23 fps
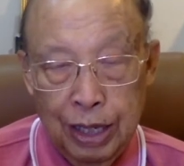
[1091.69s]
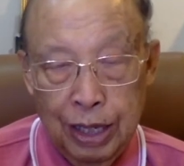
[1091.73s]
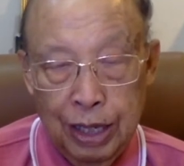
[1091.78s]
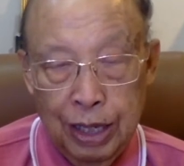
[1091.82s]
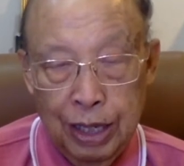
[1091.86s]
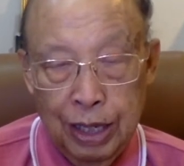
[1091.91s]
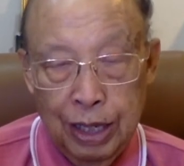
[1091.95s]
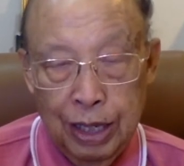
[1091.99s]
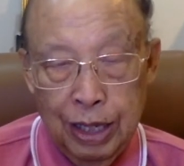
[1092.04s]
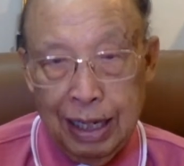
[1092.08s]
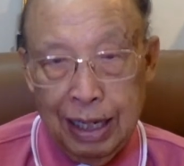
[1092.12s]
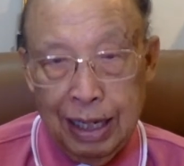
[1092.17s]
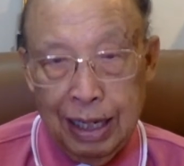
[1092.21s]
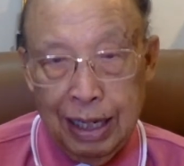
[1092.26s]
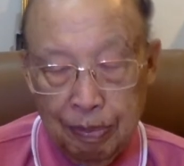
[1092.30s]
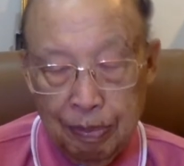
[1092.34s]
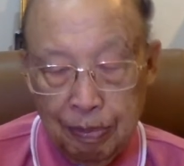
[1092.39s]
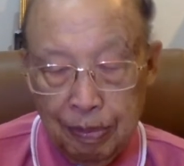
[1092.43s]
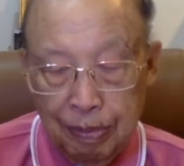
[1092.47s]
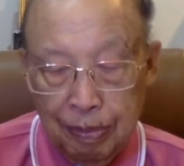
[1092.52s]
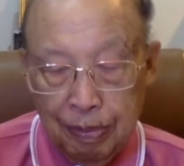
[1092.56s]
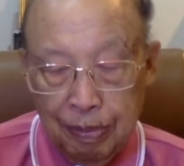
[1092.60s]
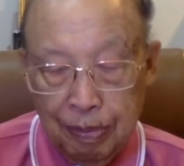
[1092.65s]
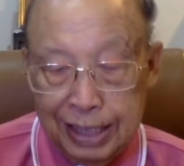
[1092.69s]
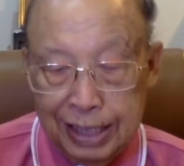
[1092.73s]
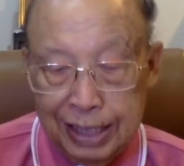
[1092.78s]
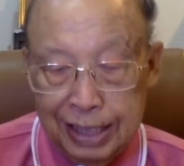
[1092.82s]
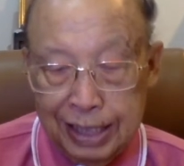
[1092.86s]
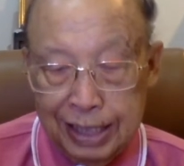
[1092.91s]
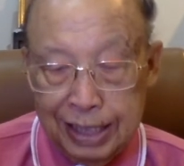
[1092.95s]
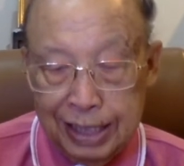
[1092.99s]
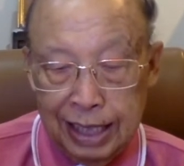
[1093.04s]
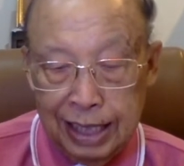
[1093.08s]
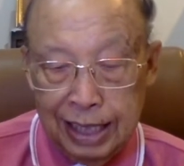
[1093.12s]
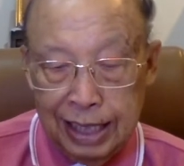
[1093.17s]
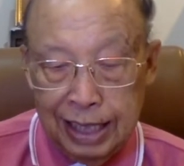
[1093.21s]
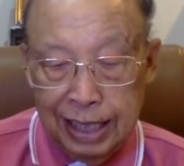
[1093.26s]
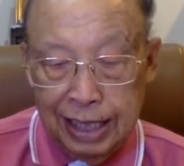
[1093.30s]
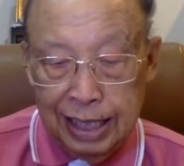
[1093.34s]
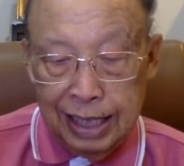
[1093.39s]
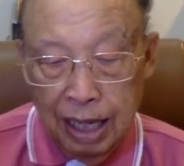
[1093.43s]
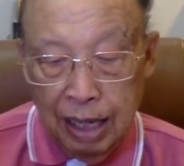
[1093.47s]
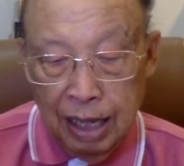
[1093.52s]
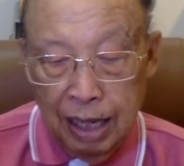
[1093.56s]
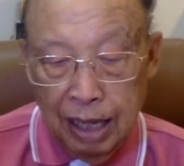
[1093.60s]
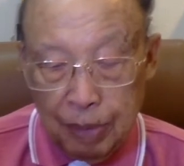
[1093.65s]
อันนั้น แม่นสิ่งที่
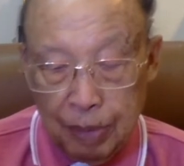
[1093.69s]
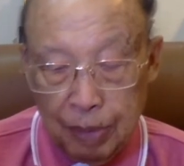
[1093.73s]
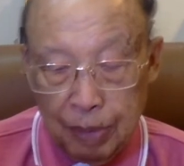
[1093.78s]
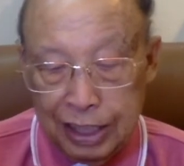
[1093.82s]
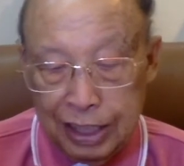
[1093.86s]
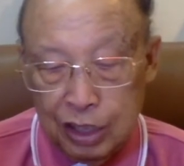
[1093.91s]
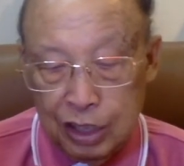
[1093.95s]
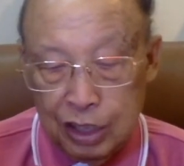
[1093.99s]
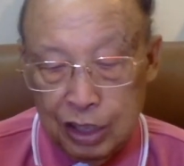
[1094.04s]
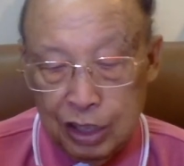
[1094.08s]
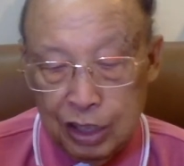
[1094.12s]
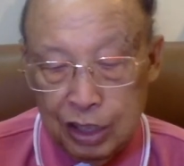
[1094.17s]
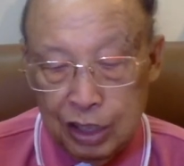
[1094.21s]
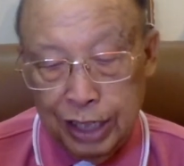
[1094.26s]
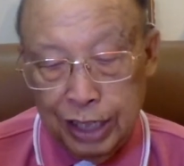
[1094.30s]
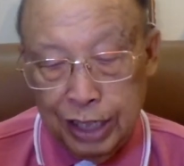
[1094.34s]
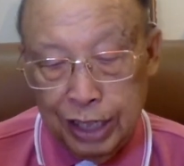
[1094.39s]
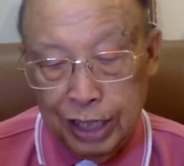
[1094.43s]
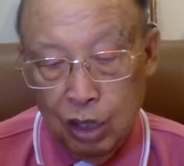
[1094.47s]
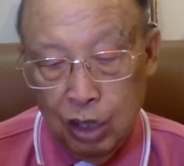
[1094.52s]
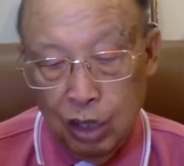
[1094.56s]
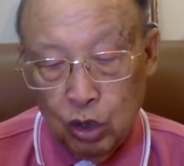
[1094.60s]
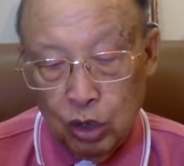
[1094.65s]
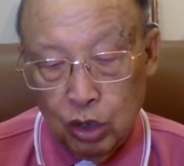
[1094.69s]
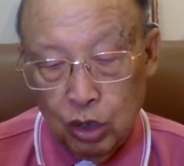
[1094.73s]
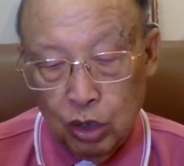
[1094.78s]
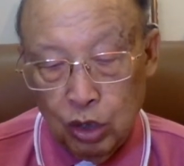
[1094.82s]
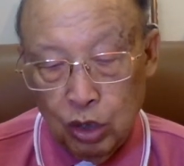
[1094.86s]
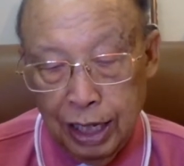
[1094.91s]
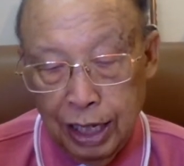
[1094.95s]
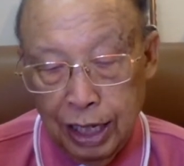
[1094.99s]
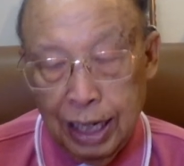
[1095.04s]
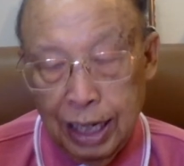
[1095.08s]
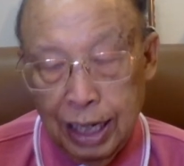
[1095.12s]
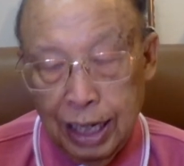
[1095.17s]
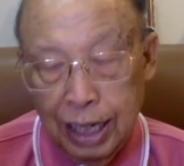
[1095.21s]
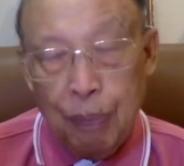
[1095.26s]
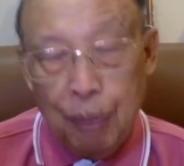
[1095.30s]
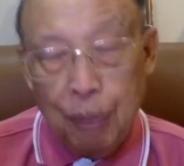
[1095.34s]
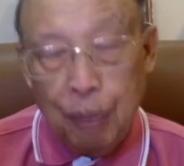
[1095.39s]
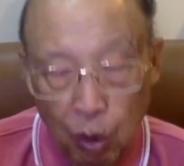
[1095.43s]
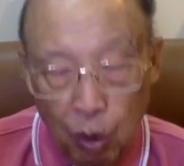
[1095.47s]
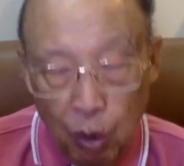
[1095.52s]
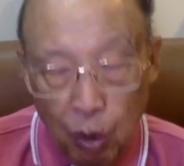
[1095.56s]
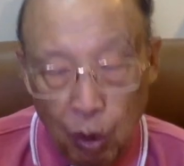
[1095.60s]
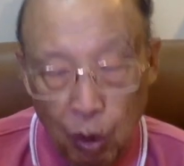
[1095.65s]
พระเยซูเห็ดในโลกนี่และพ
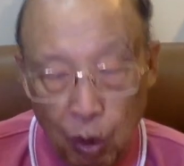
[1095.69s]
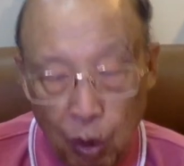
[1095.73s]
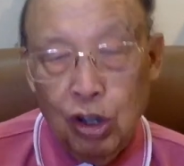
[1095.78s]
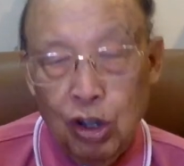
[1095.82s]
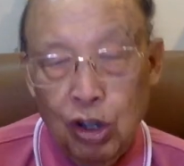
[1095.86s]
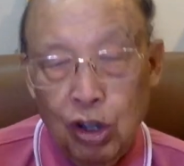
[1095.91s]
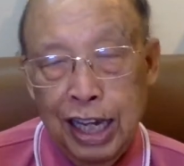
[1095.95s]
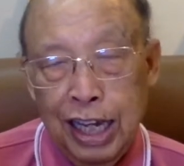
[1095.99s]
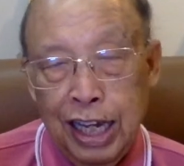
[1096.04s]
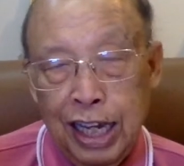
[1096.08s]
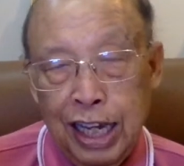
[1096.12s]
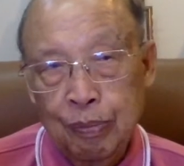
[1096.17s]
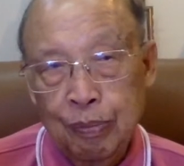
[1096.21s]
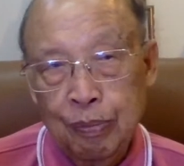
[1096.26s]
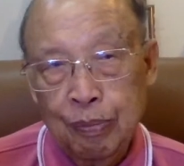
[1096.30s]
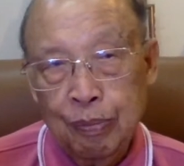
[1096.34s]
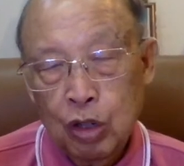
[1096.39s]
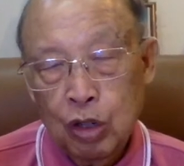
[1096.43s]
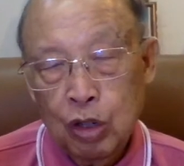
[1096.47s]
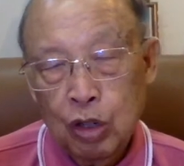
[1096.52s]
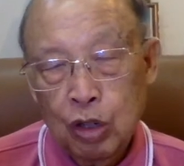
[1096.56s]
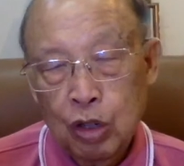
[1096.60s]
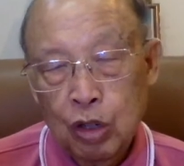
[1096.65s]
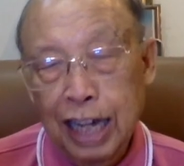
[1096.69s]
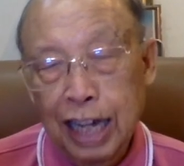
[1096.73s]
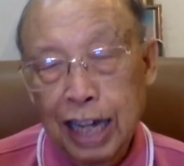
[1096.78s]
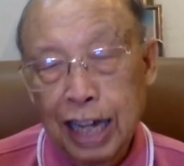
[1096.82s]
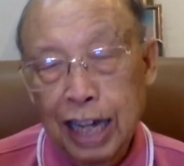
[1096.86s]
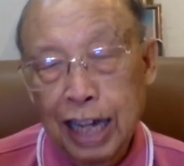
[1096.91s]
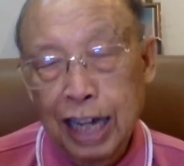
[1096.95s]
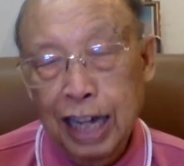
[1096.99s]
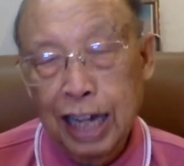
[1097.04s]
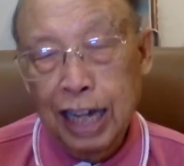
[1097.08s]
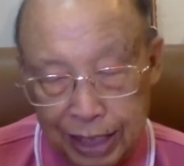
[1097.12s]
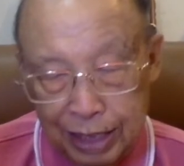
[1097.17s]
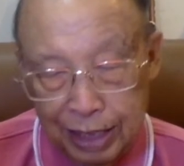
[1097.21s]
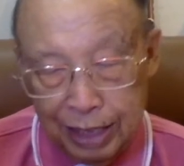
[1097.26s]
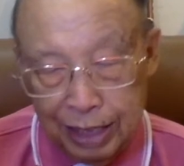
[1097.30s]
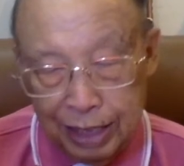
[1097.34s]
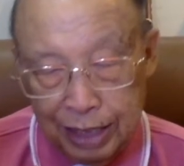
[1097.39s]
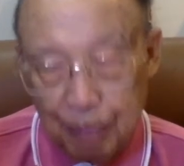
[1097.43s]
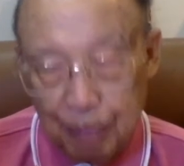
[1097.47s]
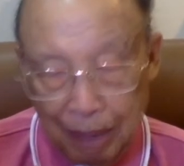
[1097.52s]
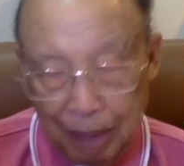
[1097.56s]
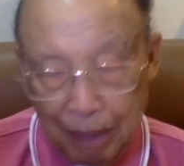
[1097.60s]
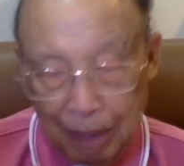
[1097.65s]
ระองค์เองก็อยากให้เขาเห็ด
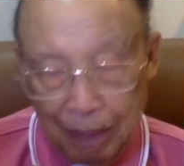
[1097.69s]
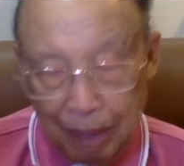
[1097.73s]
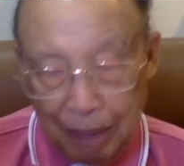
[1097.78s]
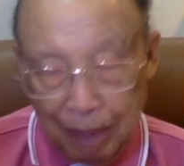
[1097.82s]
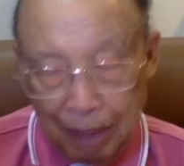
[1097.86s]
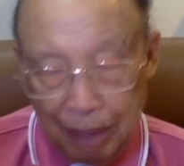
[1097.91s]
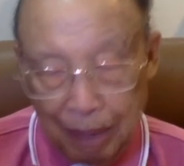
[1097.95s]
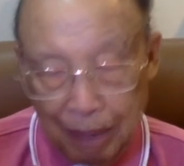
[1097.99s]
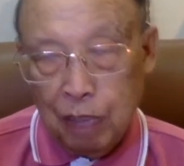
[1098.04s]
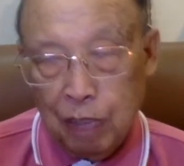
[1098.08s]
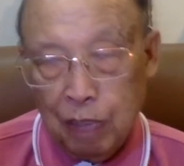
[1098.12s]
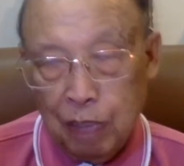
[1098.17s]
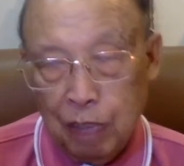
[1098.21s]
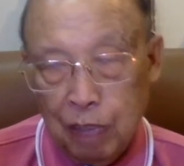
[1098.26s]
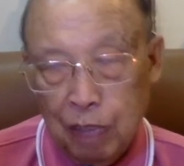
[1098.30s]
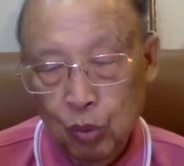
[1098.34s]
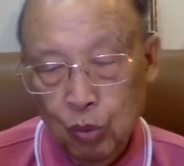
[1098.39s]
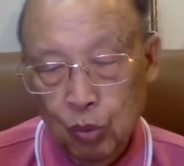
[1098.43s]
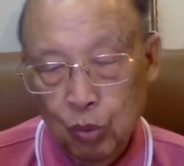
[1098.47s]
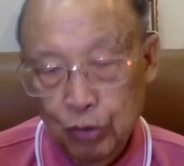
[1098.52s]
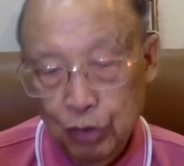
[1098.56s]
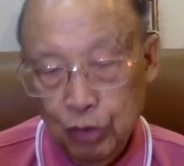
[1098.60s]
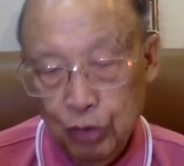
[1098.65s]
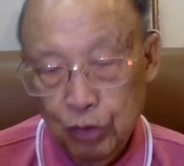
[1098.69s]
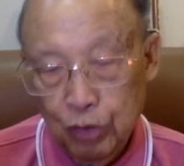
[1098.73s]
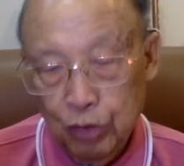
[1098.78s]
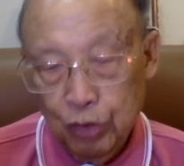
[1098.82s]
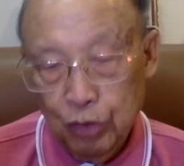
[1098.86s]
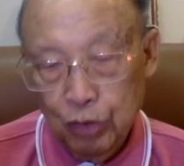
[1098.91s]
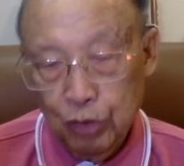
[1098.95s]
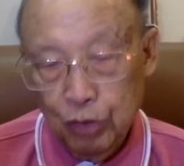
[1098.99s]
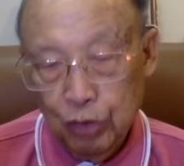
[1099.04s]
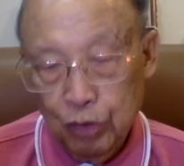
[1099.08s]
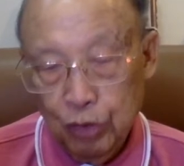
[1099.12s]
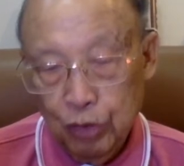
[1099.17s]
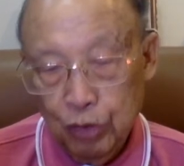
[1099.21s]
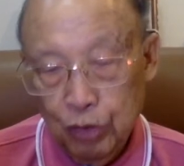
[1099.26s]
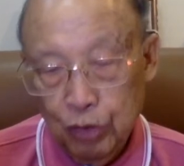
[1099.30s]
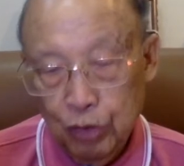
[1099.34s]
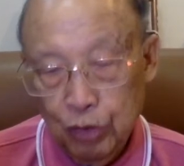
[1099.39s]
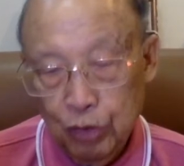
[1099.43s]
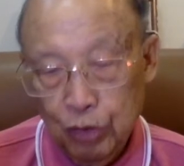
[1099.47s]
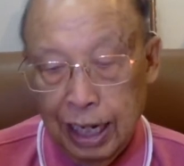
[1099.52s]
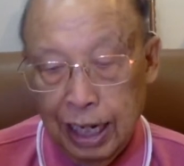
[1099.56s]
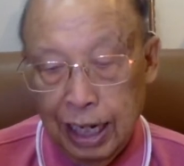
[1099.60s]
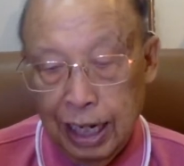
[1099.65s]
แบบเดียวกันกับพระองค์เนาะ
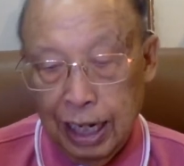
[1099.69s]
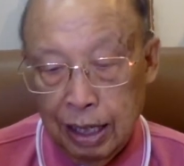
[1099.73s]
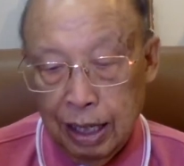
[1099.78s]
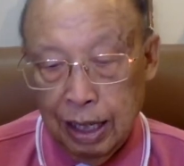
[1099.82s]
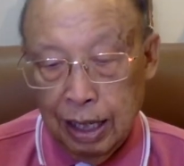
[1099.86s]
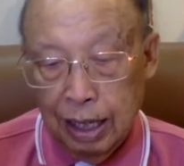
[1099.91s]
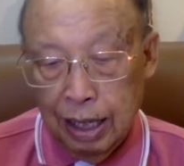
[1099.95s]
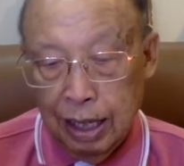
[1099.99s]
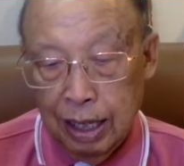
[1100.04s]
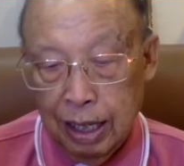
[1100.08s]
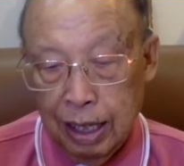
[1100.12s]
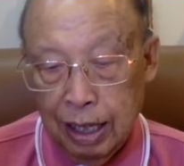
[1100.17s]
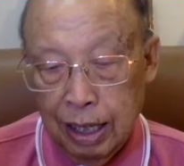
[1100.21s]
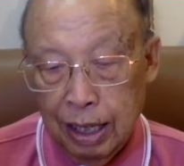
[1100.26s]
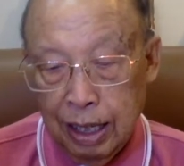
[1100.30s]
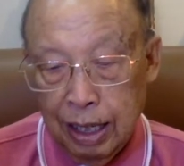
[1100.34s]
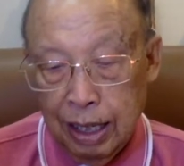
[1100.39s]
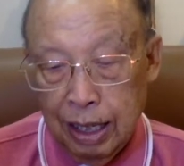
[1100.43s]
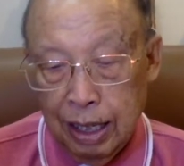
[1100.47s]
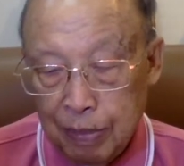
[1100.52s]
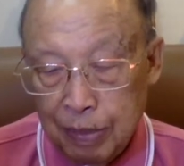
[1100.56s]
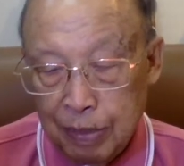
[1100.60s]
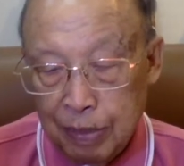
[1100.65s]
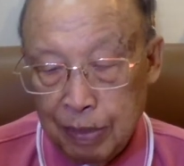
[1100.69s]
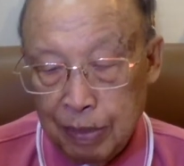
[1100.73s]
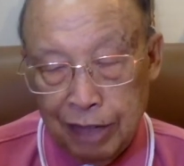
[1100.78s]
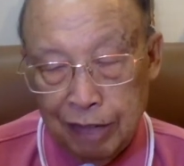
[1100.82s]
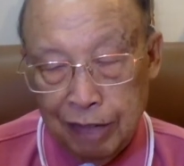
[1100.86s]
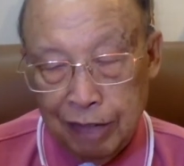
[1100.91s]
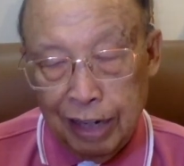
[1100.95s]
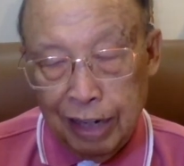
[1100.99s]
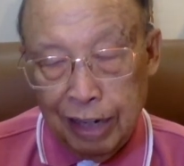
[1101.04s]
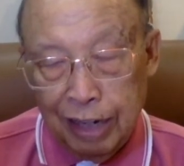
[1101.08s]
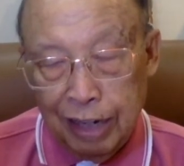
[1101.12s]
ฉะนั้นจึงมีคำเขียนไว้